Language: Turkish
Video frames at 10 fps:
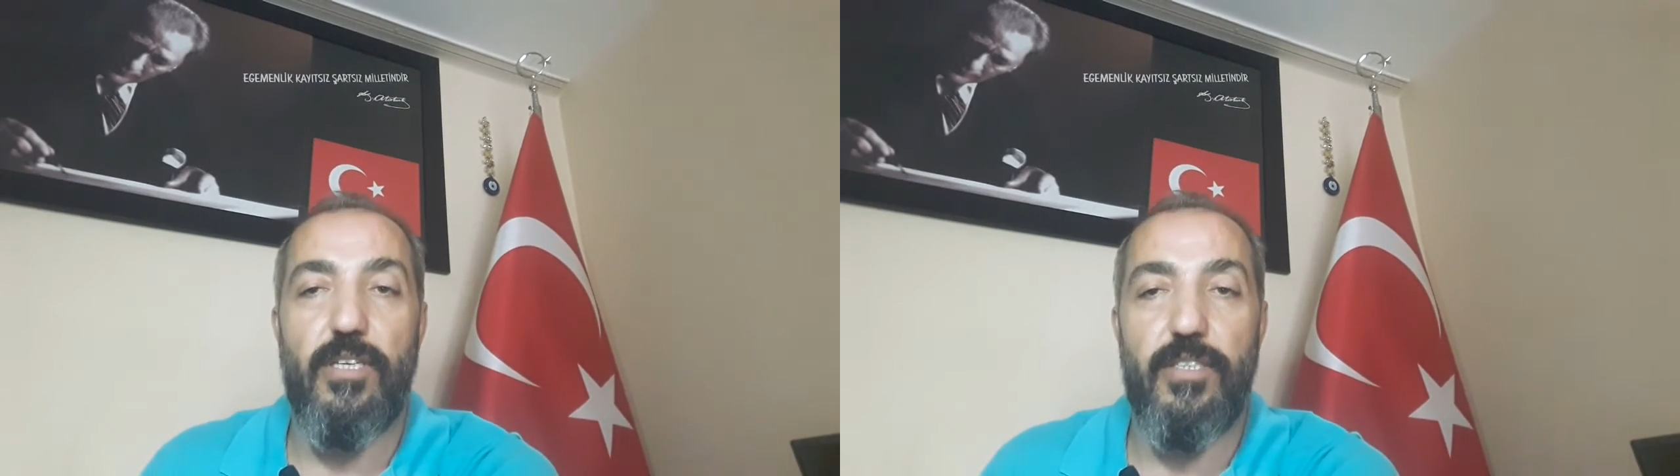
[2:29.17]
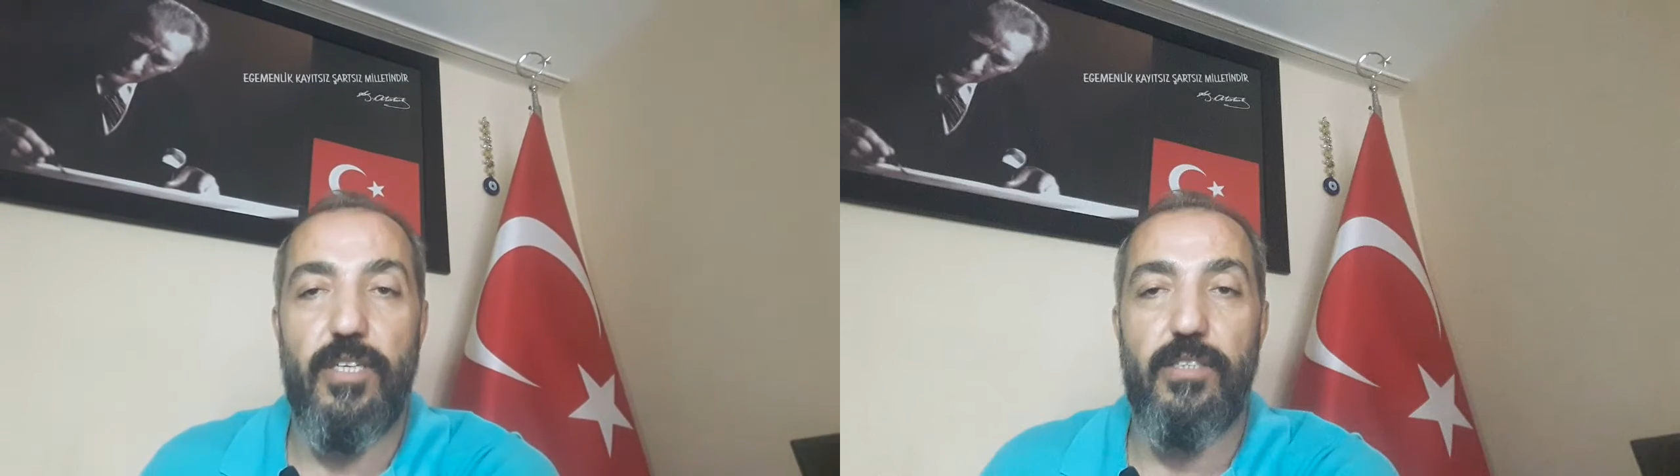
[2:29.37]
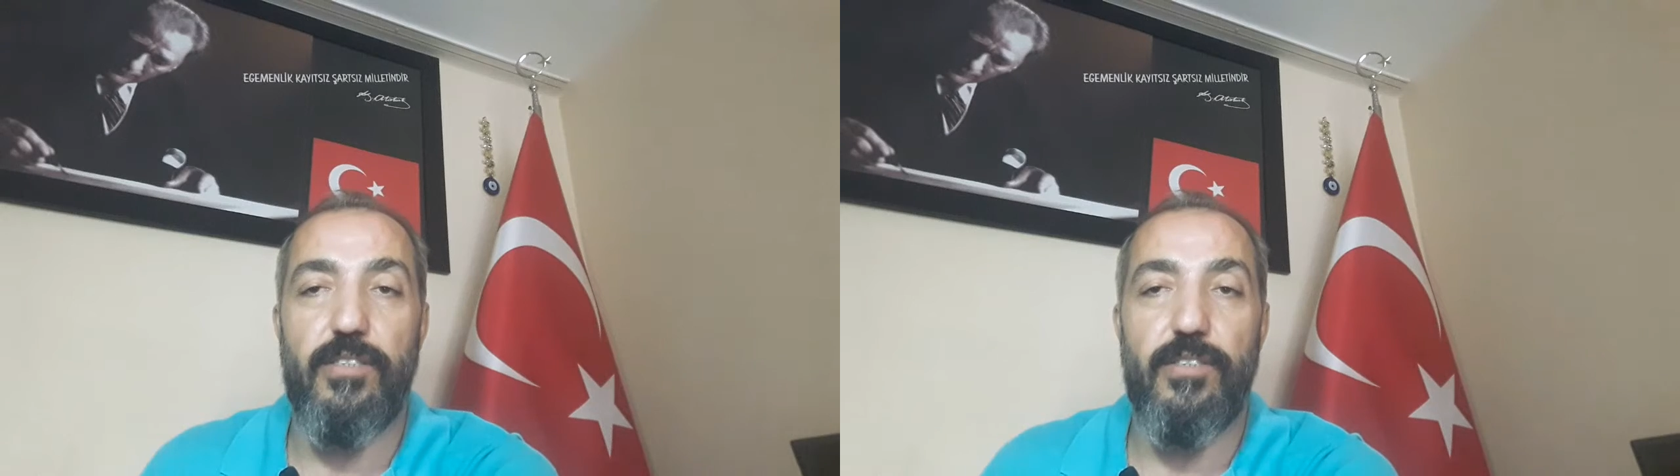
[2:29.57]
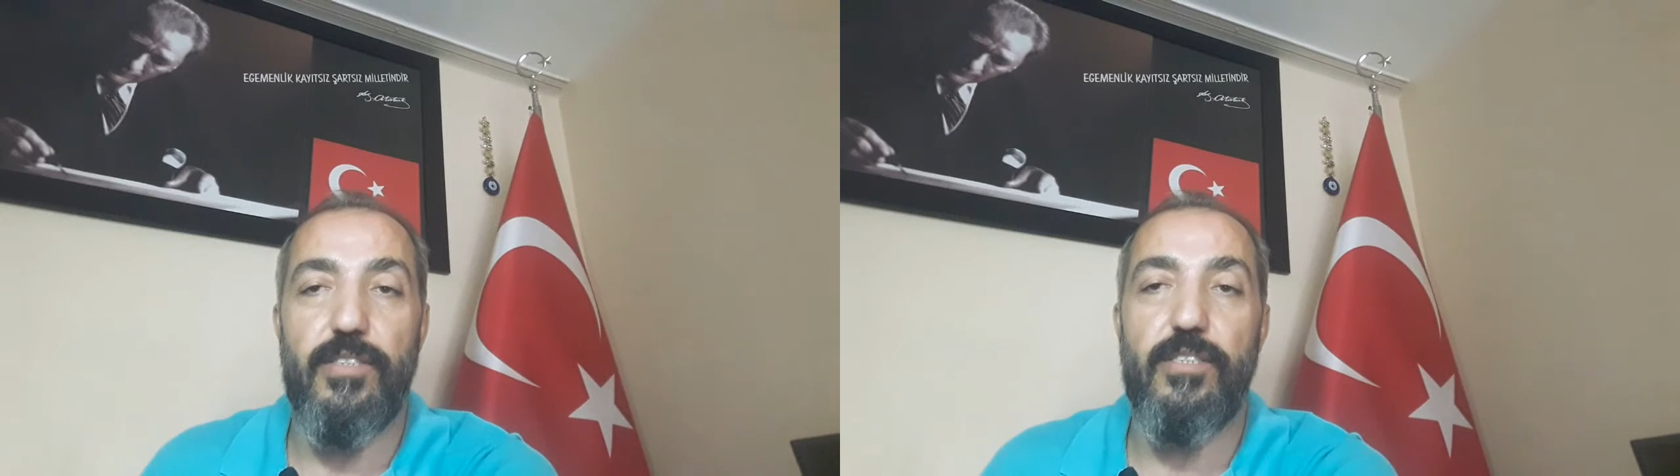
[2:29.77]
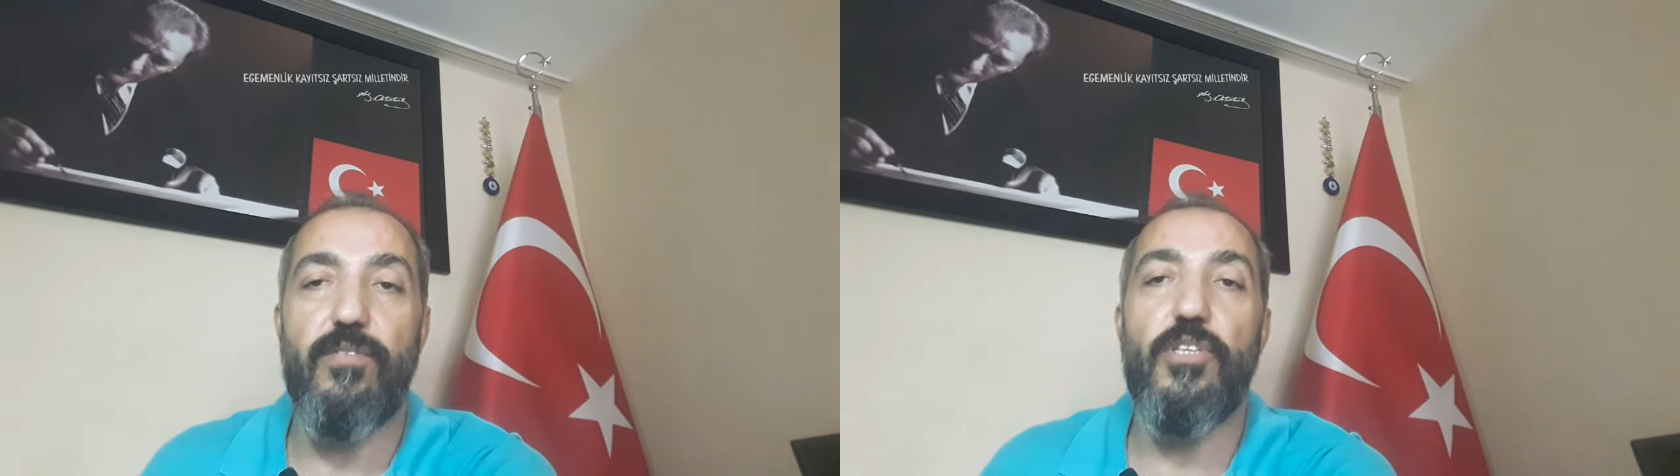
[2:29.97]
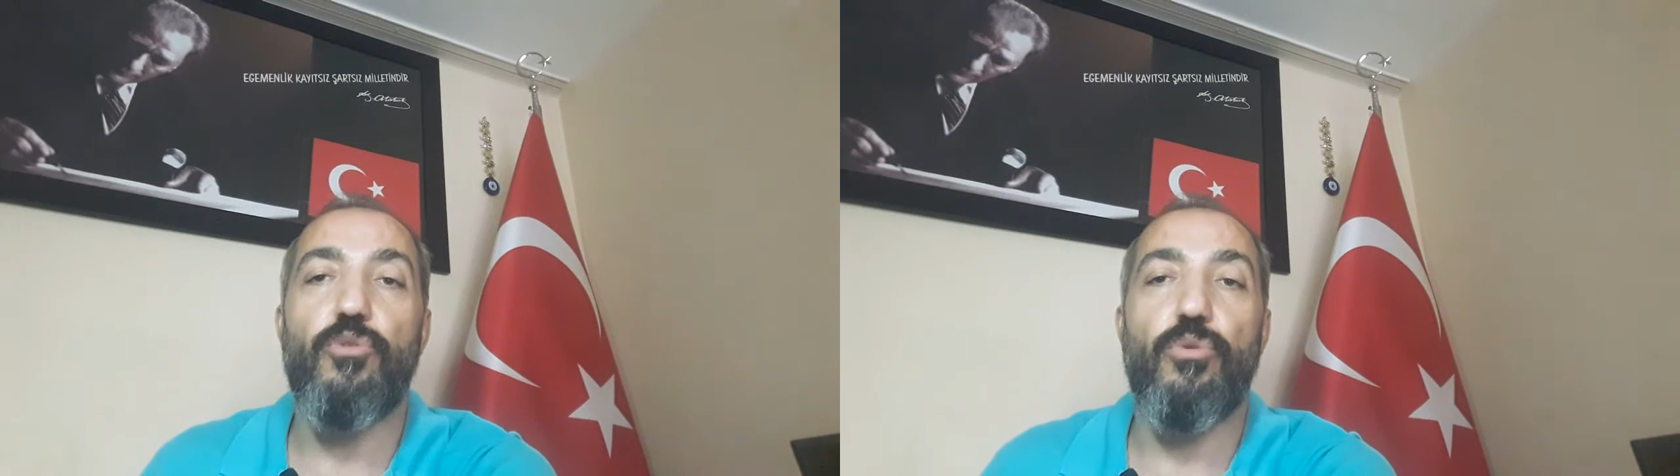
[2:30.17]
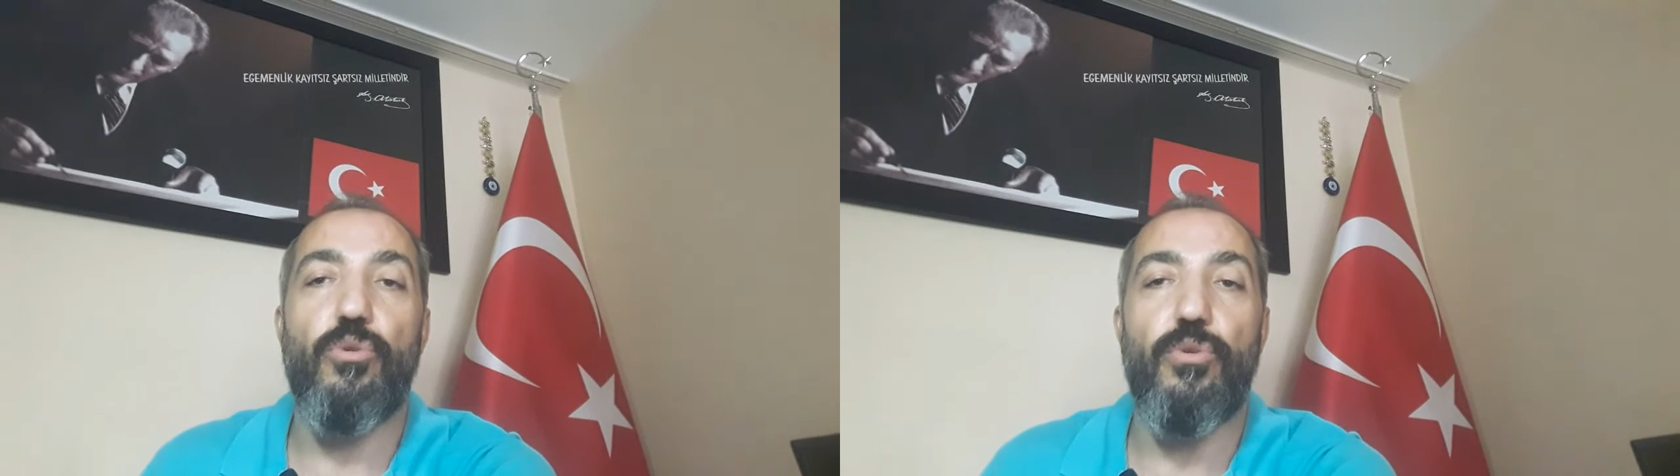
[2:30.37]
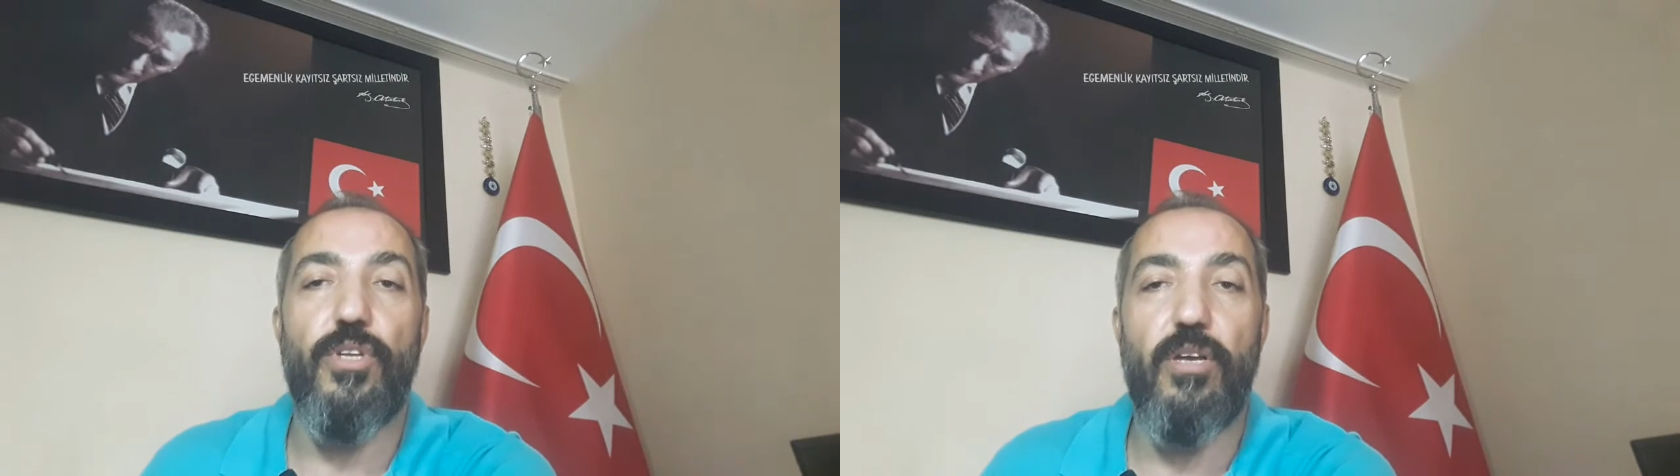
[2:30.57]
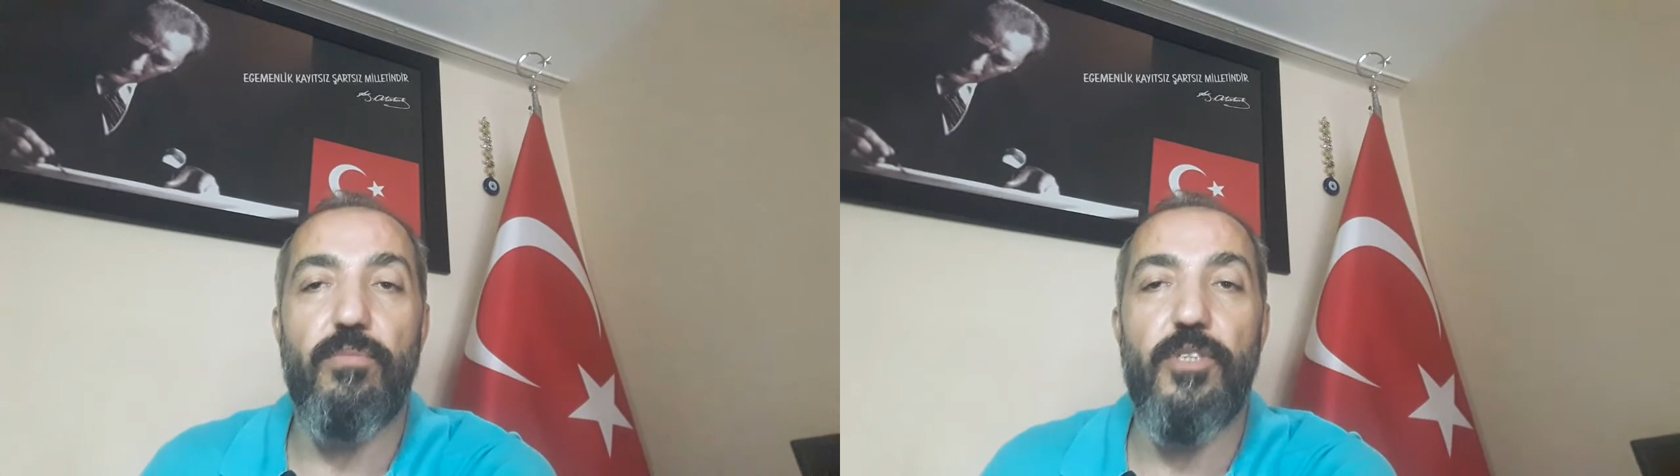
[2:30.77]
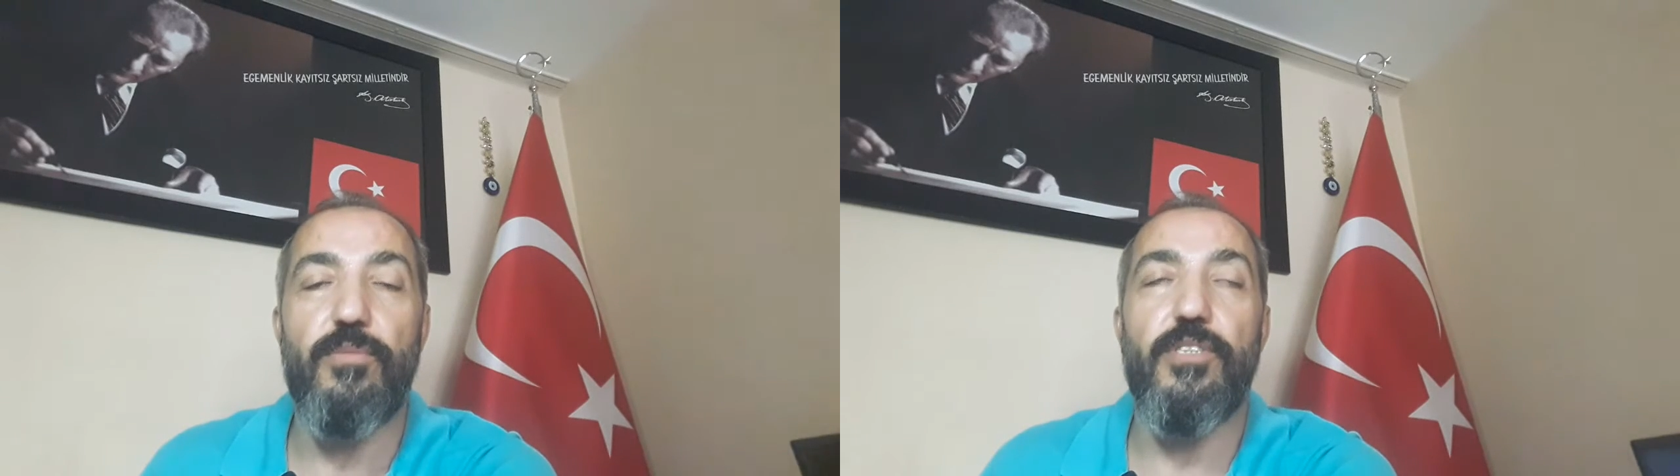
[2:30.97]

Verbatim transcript: kazandırdığını ve çok önemli